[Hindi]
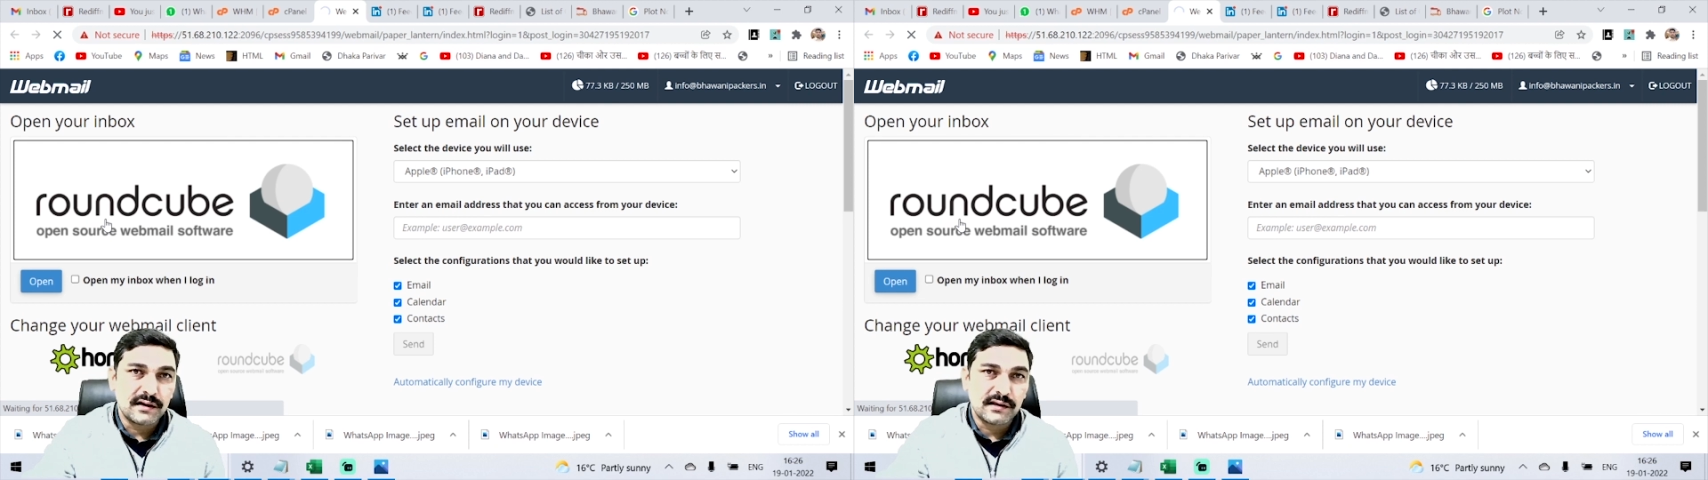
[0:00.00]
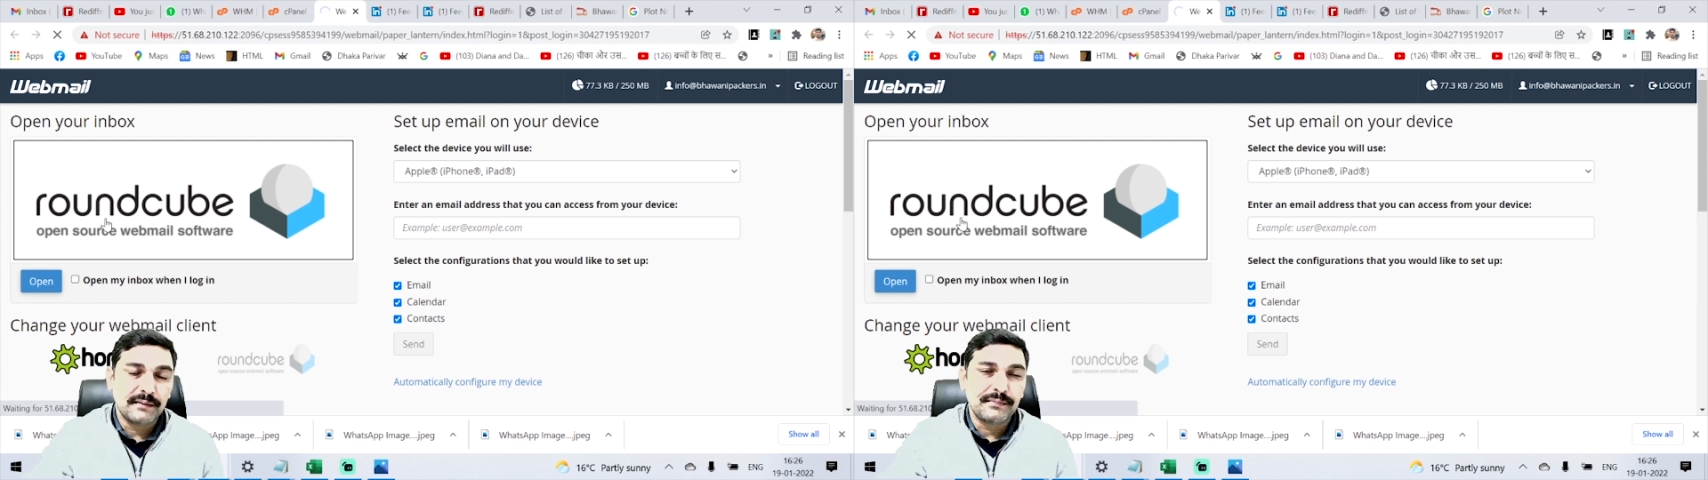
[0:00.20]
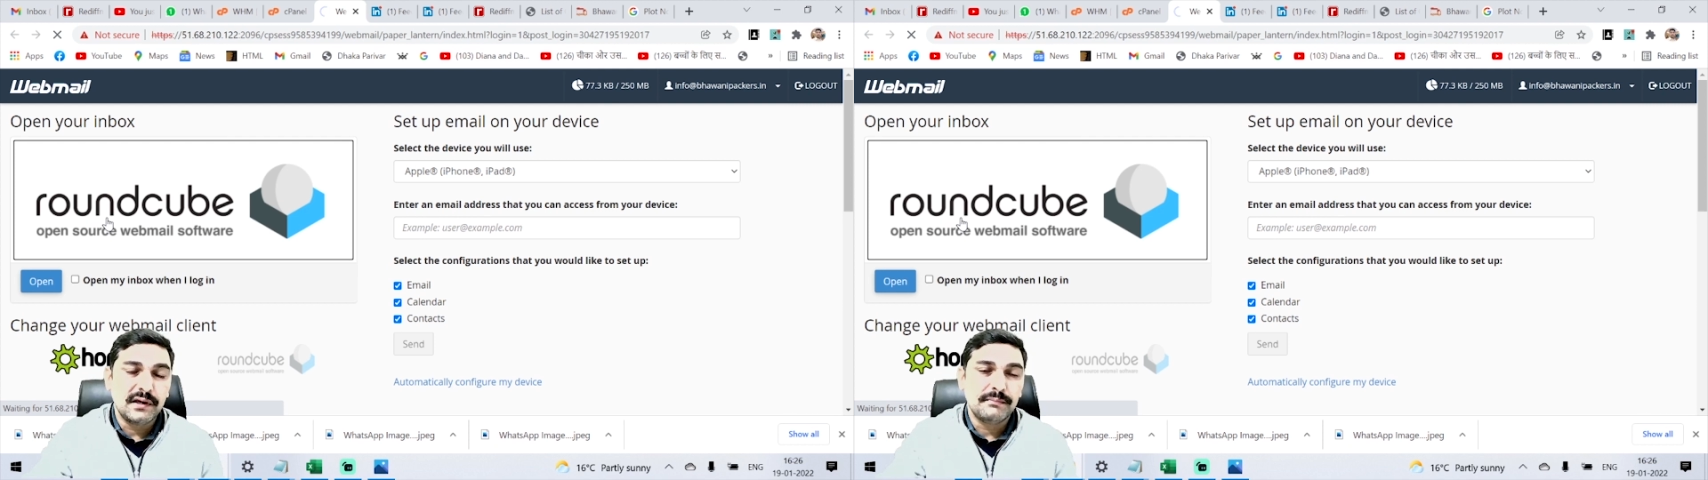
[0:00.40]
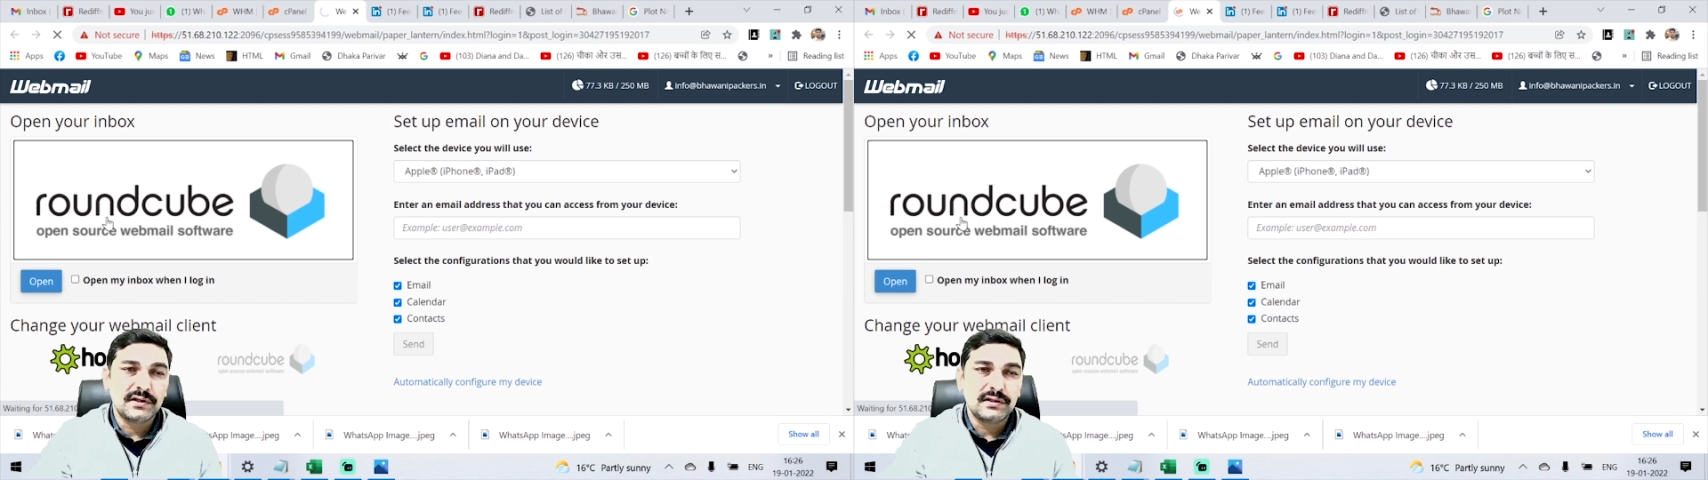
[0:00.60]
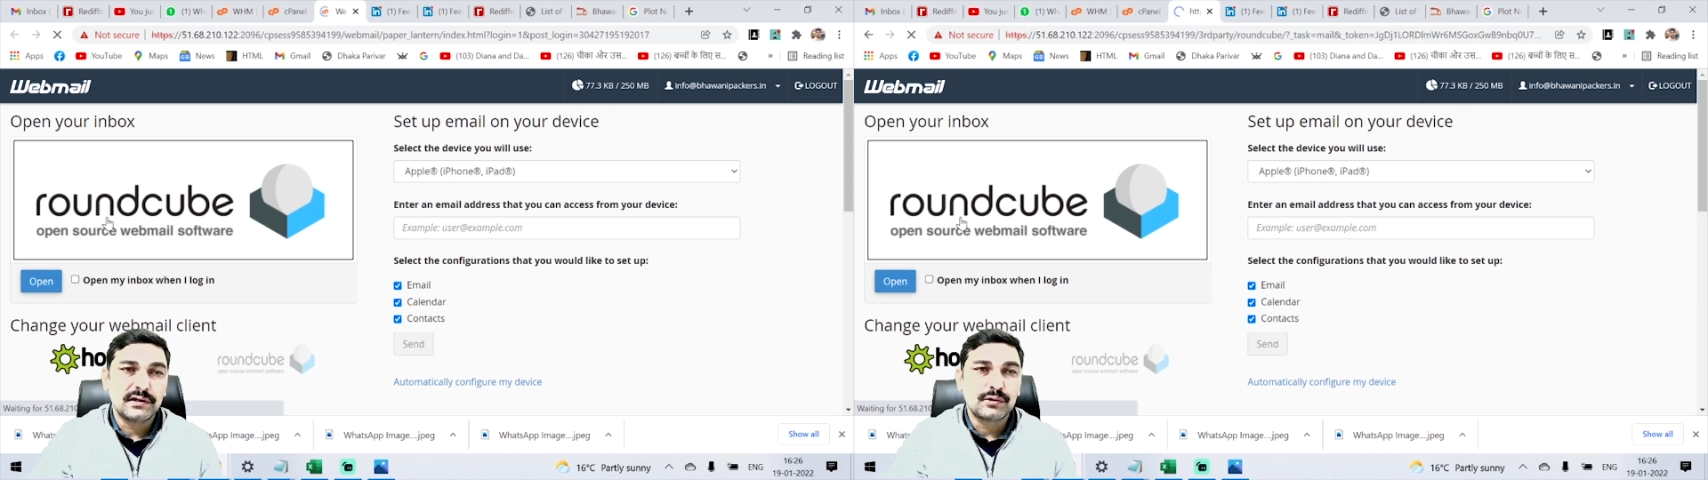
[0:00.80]
करके अपने
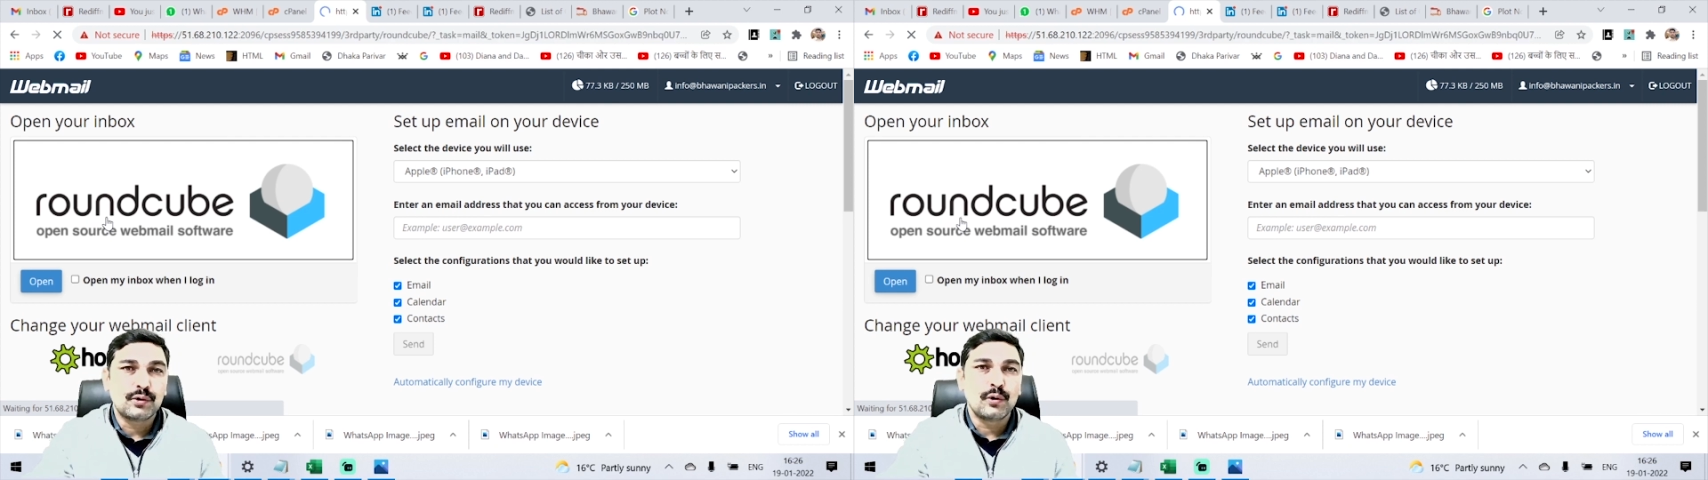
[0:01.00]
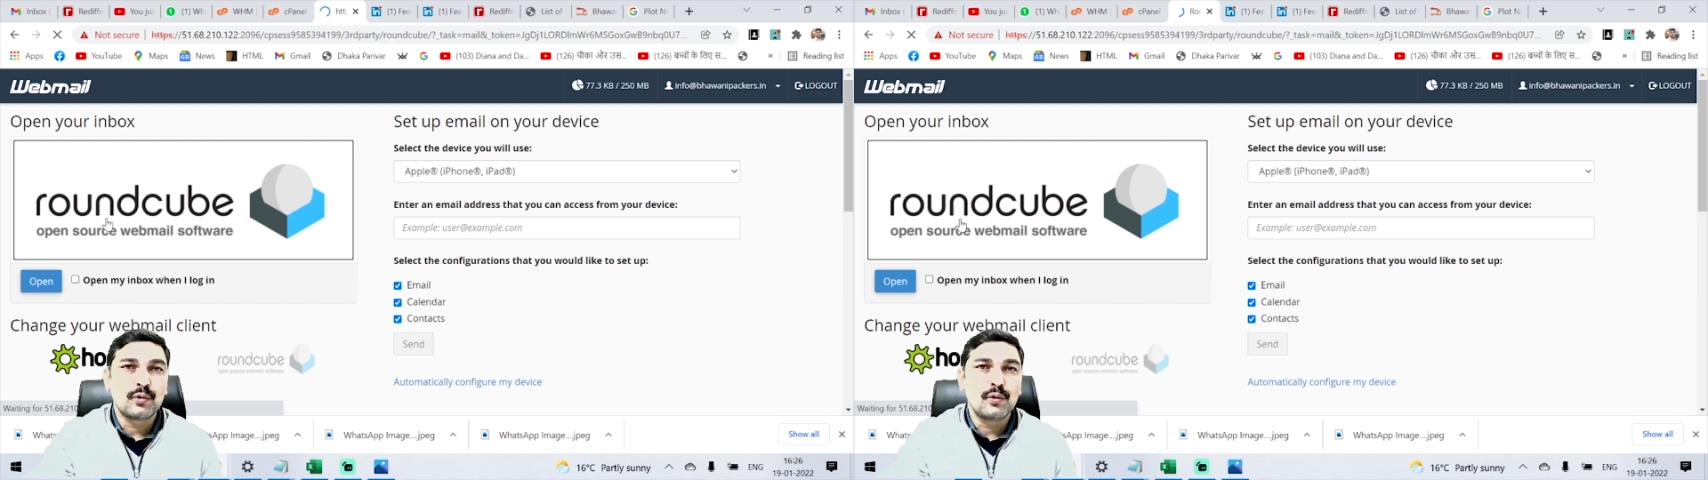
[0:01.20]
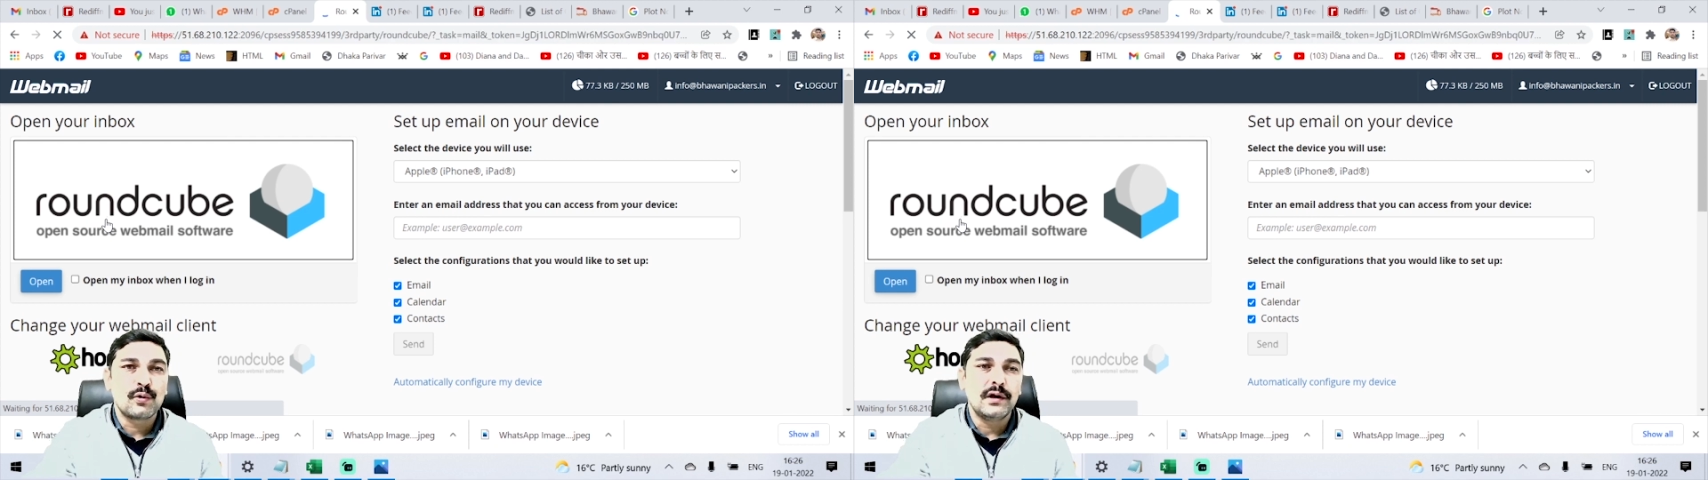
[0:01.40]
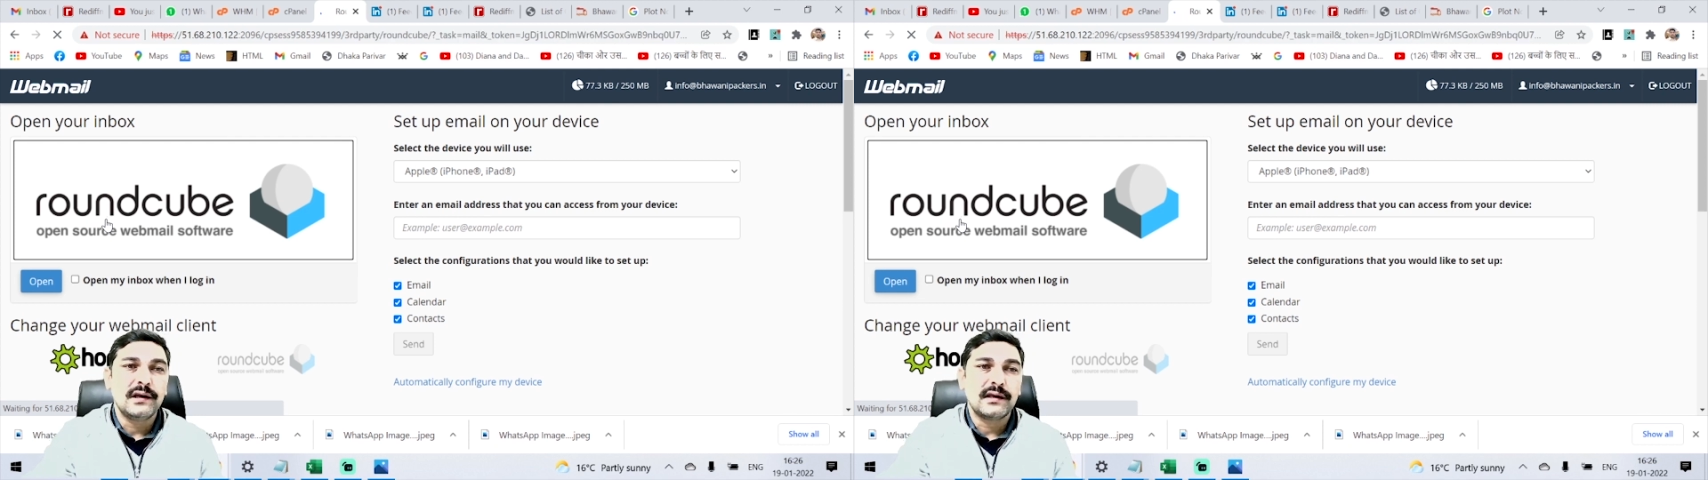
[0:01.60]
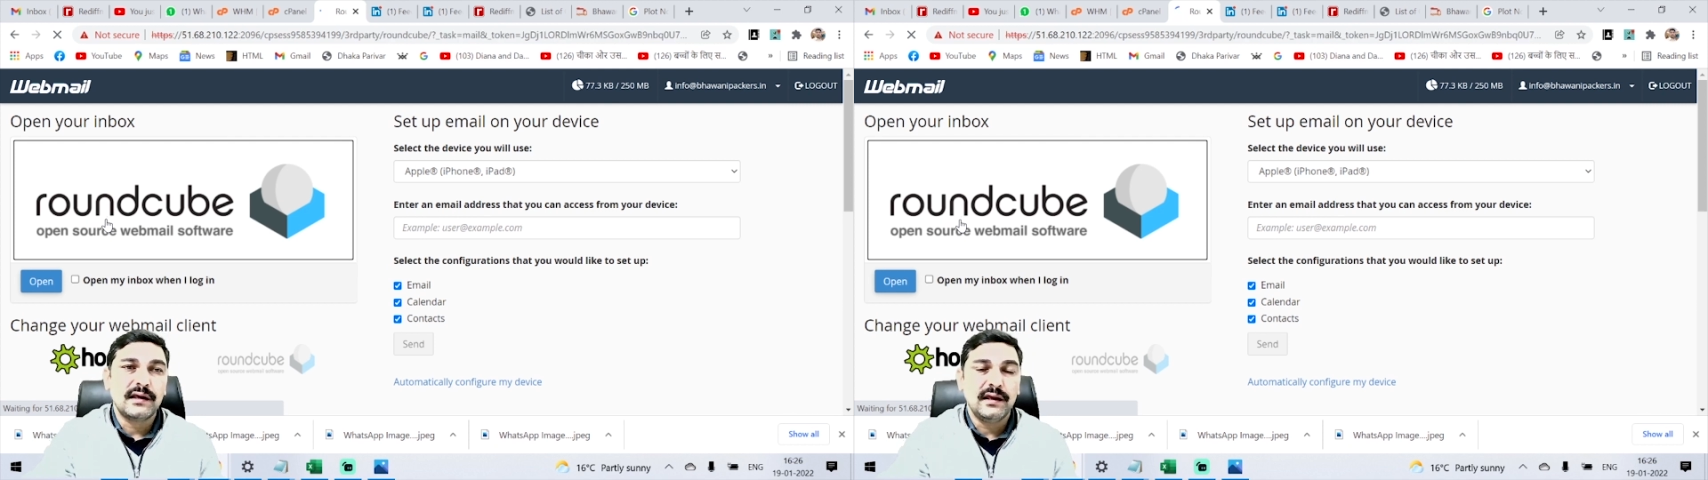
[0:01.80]
बिजनेस को
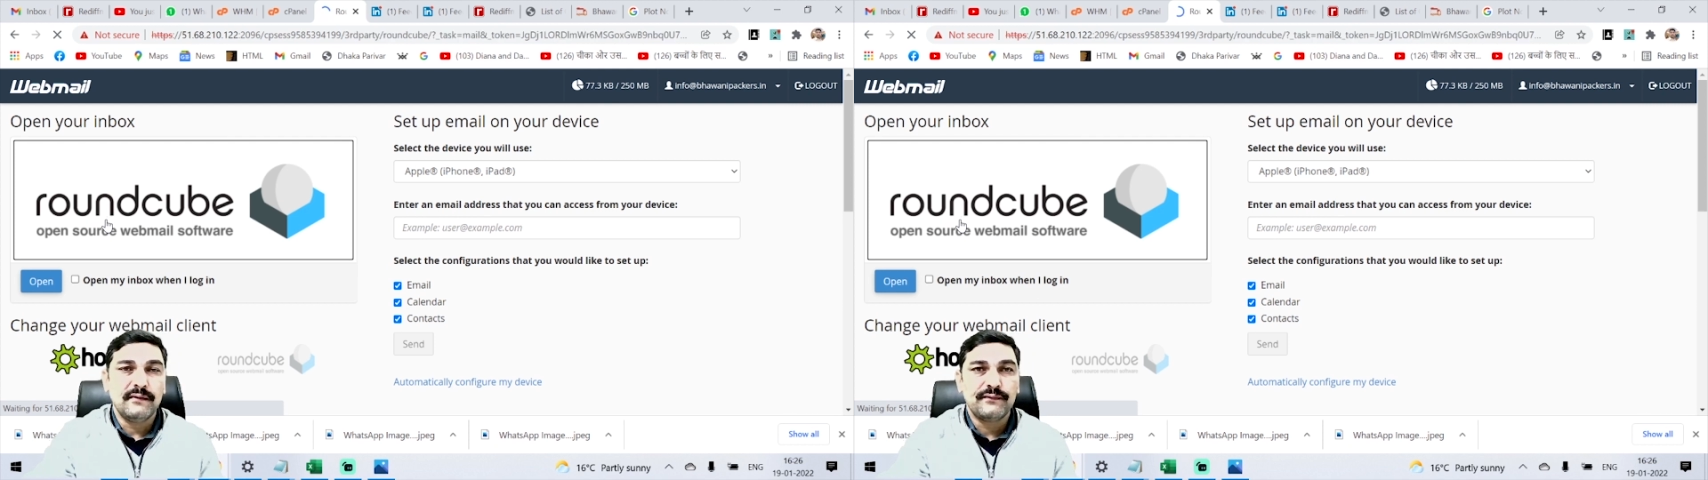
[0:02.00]
गूगल के